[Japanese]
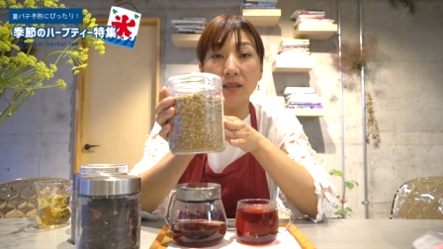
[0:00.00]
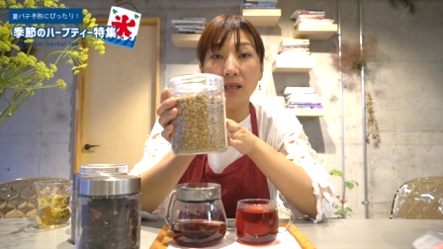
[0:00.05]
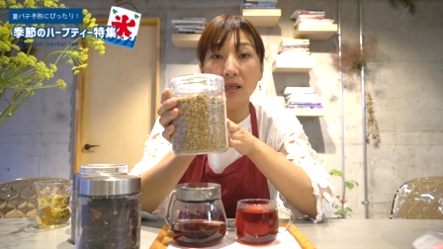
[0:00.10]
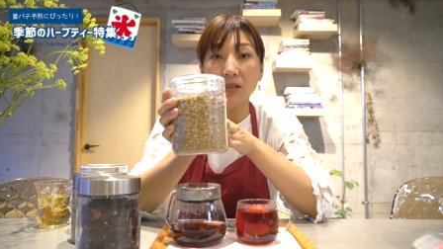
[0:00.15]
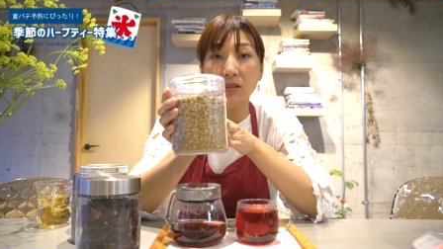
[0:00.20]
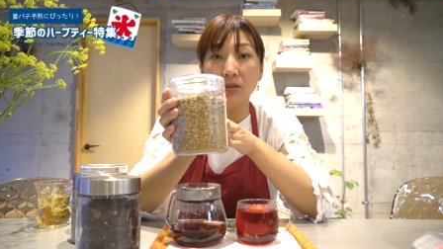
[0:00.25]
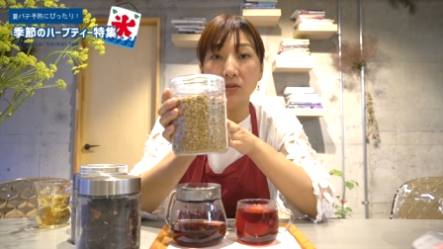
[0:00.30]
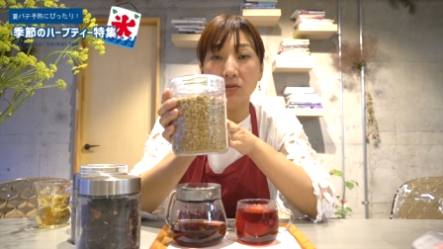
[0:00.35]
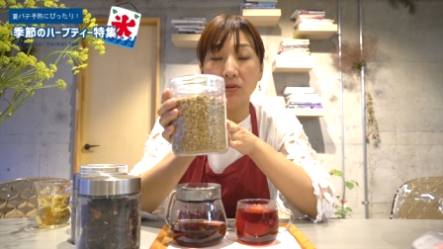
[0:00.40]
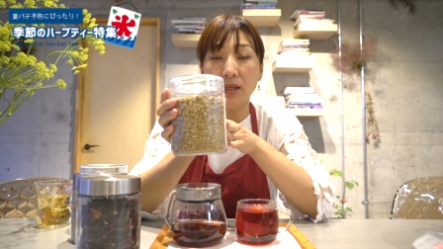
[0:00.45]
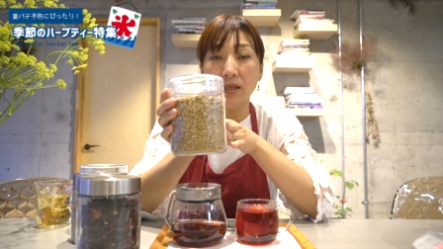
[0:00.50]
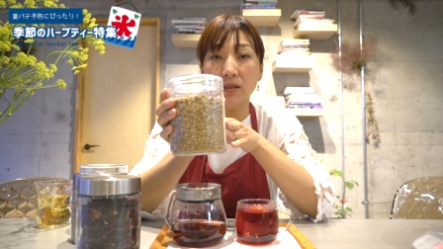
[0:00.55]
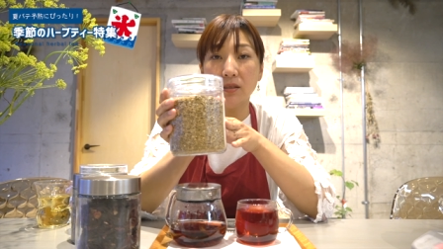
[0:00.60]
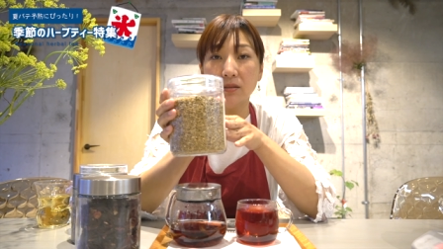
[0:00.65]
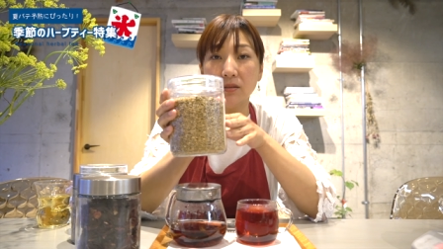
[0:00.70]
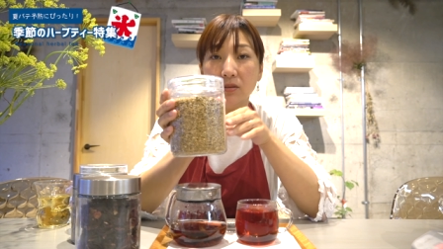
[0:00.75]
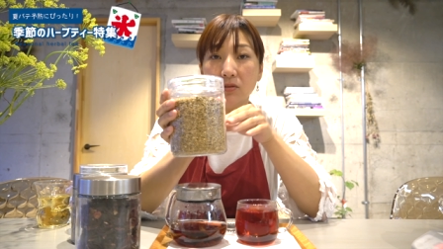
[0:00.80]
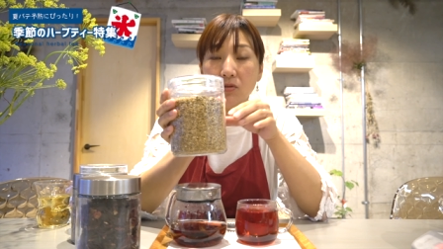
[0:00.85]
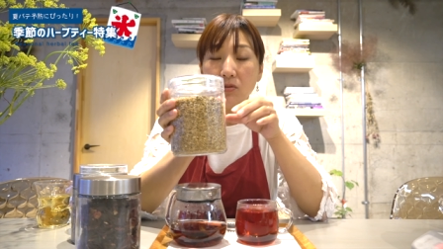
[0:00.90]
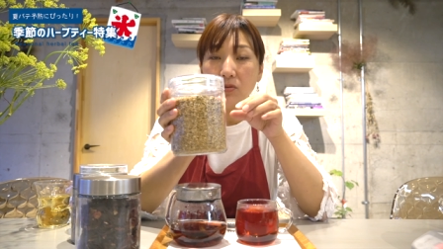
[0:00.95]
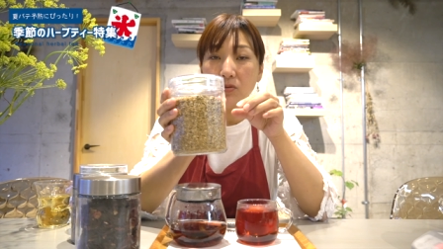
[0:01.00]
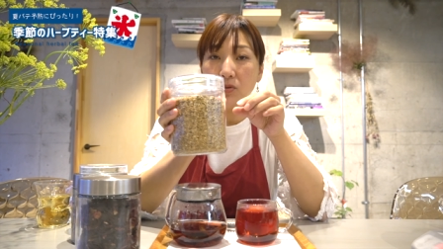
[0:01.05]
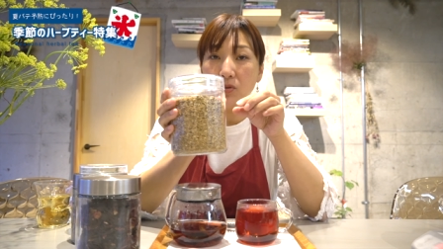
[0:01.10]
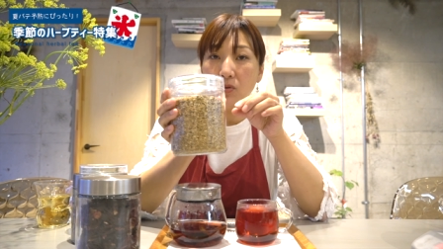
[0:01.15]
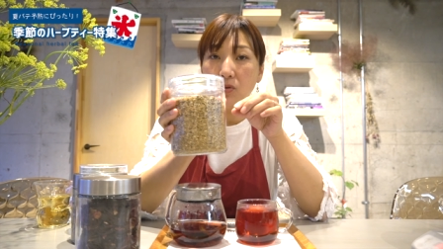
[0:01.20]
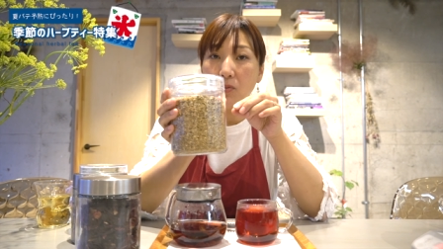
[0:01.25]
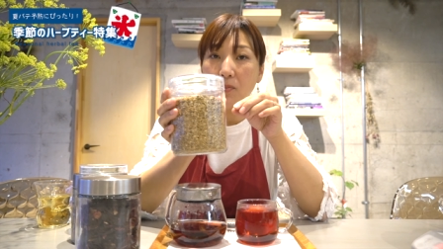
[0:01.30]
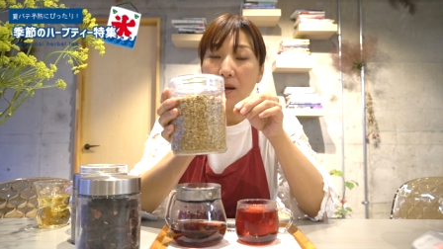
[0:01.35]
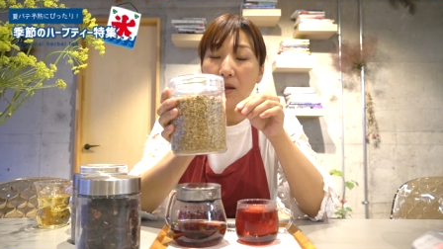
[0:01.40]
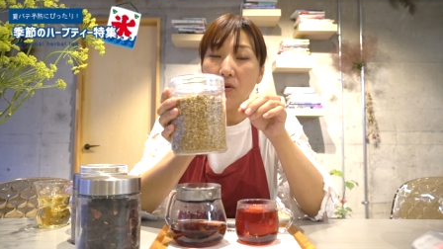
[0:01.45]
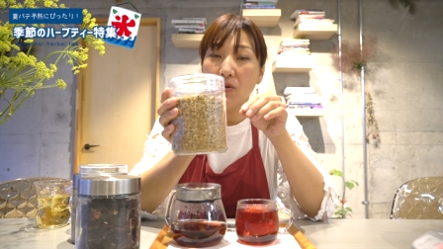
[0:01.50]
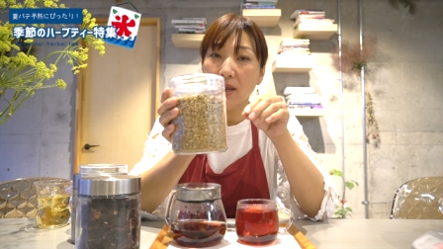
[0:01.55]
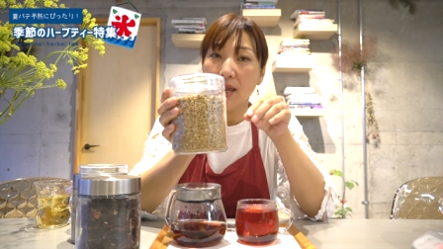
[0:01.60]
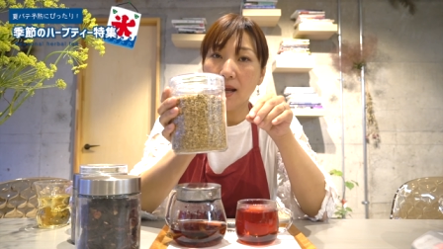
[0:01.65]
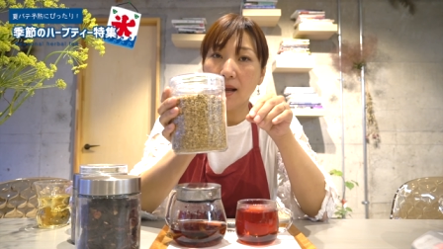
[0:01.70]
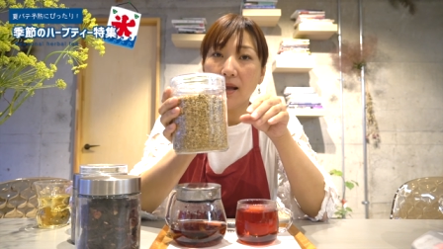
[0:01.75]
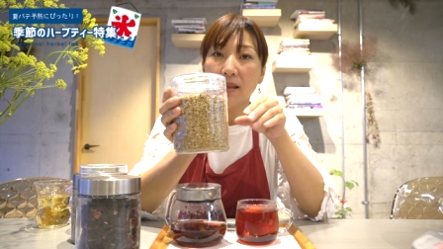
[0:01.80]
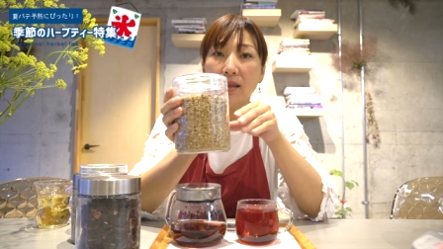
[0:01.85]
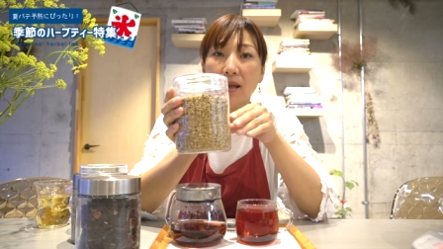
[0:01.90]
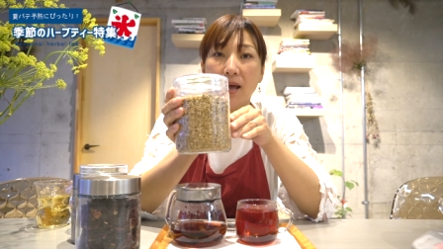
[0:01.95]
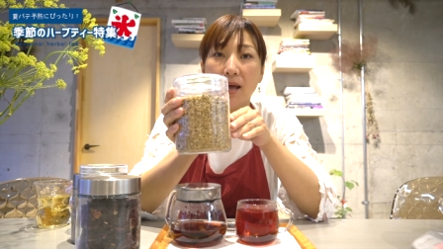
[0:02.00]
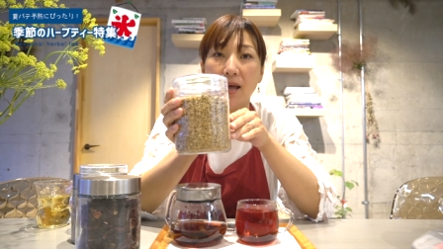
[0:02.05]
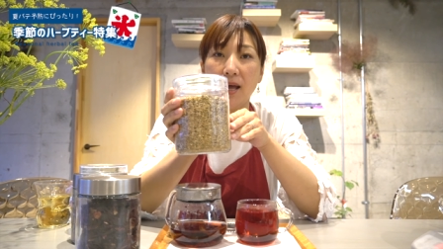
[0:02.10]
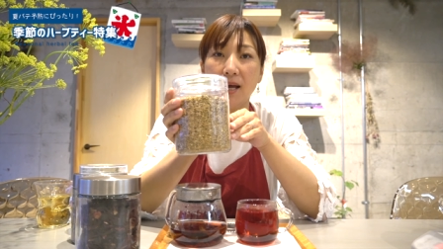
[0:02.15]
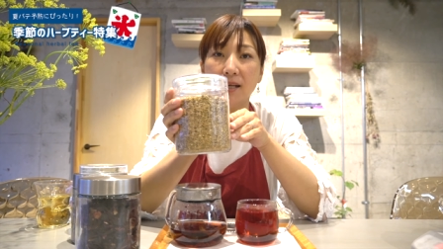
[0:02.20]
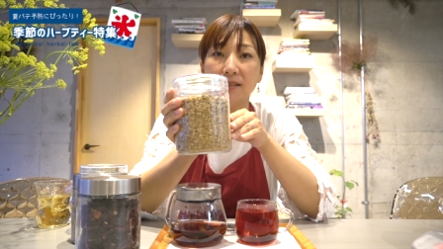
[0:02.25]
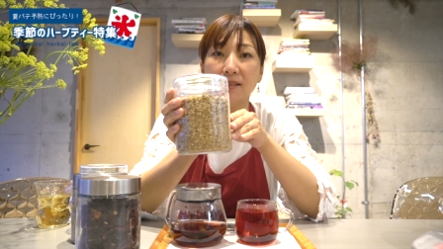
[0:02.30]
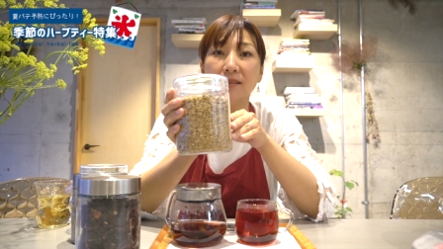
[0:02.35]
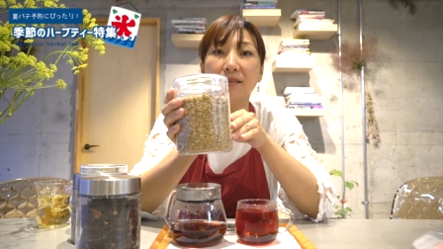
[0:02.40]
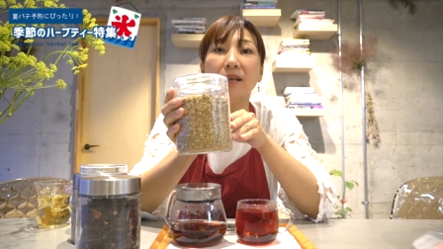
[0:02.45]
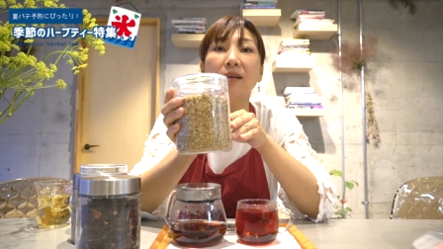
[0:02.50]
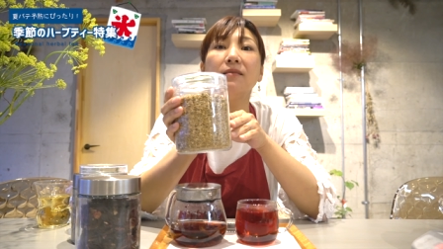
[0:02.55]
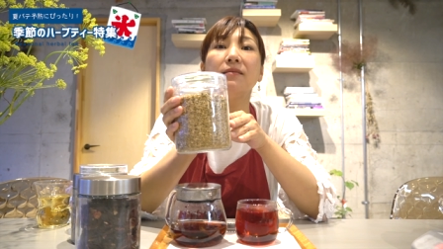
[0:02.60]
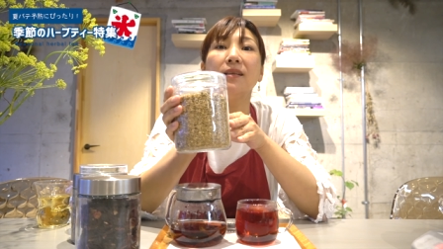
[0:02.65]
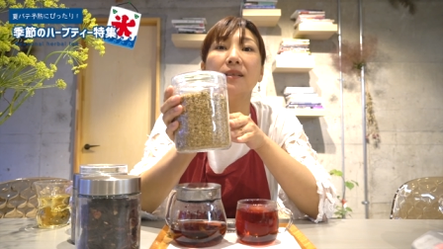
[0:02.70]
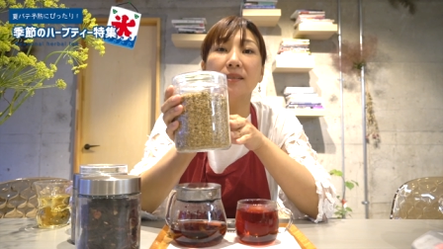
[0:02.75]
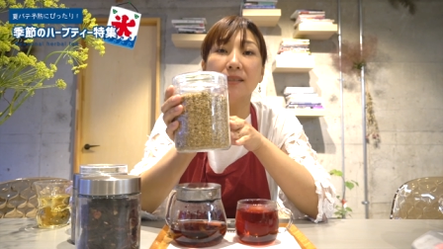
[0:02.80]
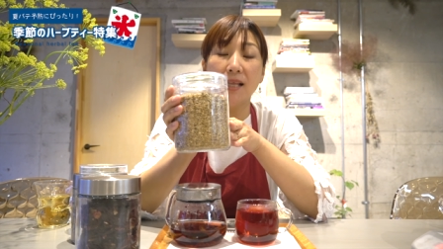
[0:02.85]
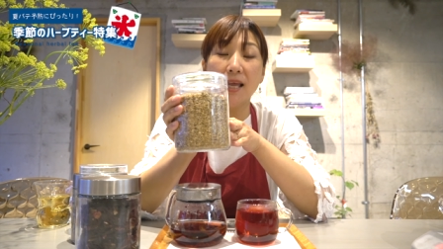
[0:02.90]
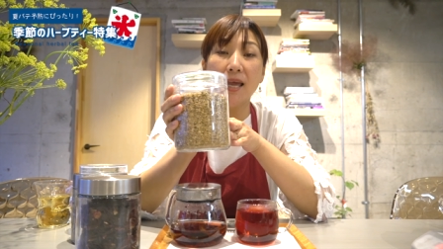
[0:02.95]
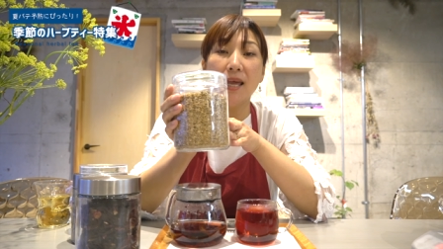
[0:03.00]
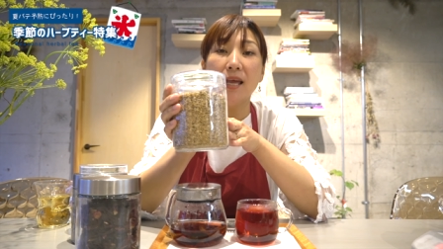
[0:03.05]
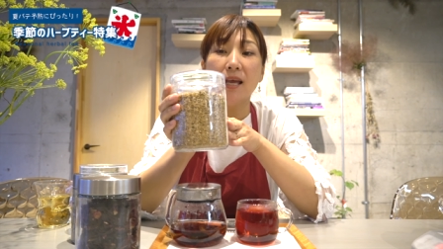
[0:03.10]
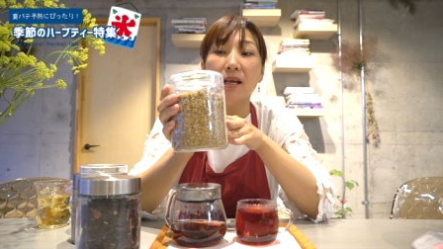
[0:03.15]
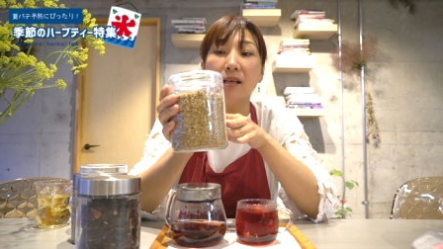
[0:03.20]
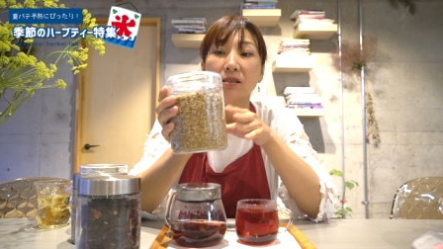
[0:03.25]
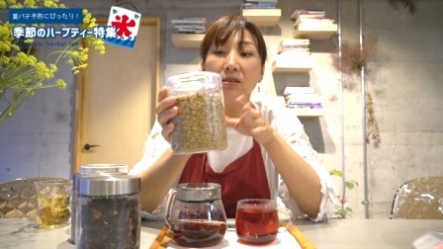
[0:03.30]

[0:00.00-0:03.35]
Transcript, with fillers: テイストですごくちょっとまろやかな味になるんですね。